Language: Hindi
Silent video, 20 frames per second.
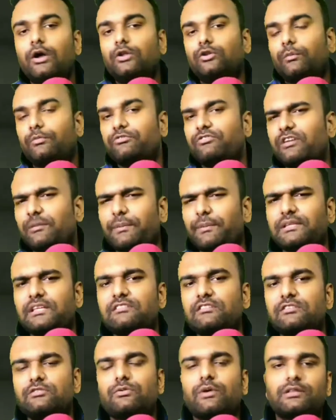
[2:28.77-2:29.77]
तो मुझे ये पता
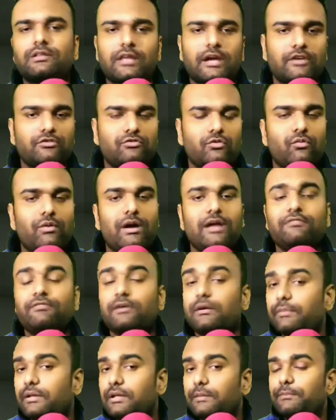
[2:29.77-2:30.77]
चल चुका था कि जो
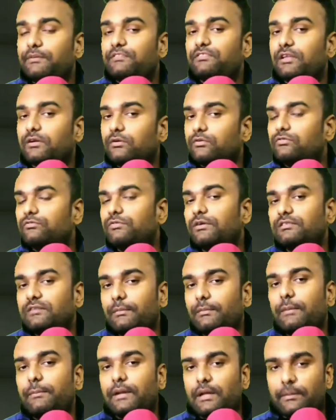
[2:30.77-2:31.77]
वाईफाई मैंने पिछले कुछ
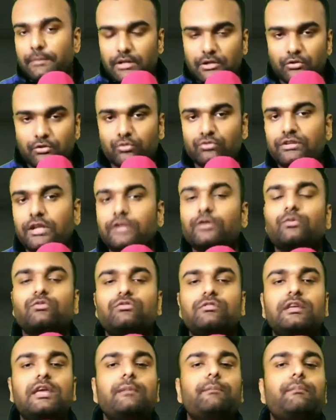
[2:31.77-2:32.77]
समय पहले मैंने यूज़ किया तो
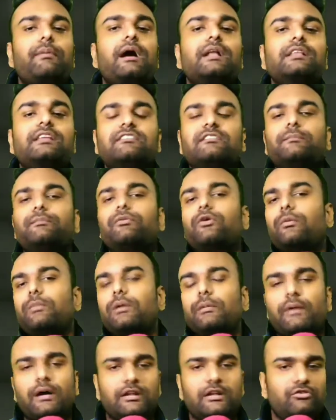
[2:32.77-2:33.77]
उसी के बाद ये सब
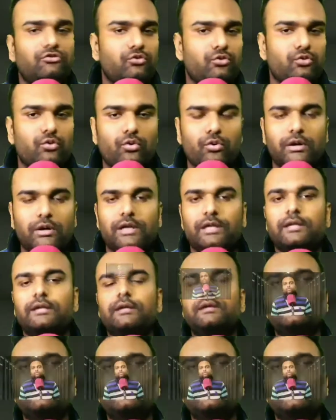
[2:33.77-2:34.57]
प्रॉब्लम आने शुरू हो गई